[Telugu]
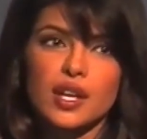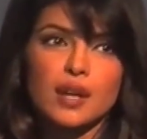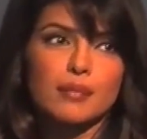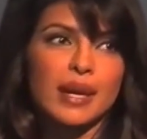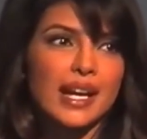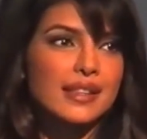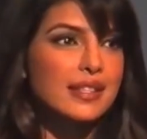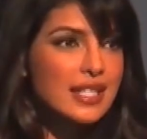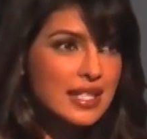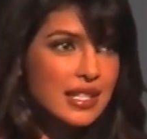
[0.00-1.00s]
ఇది గొప్ప
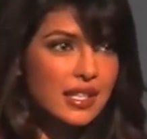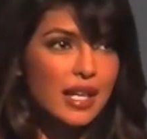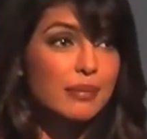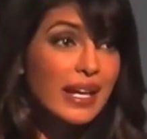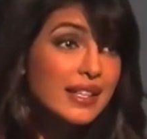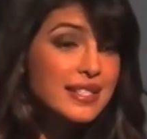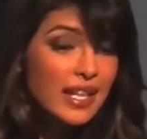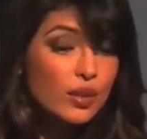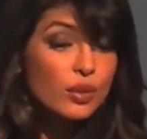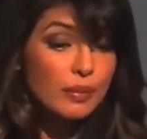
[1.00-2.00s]
సినిమా అని
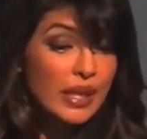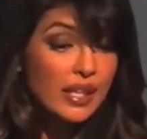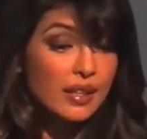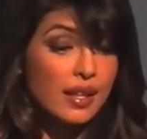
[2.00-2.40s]
మంచి కథను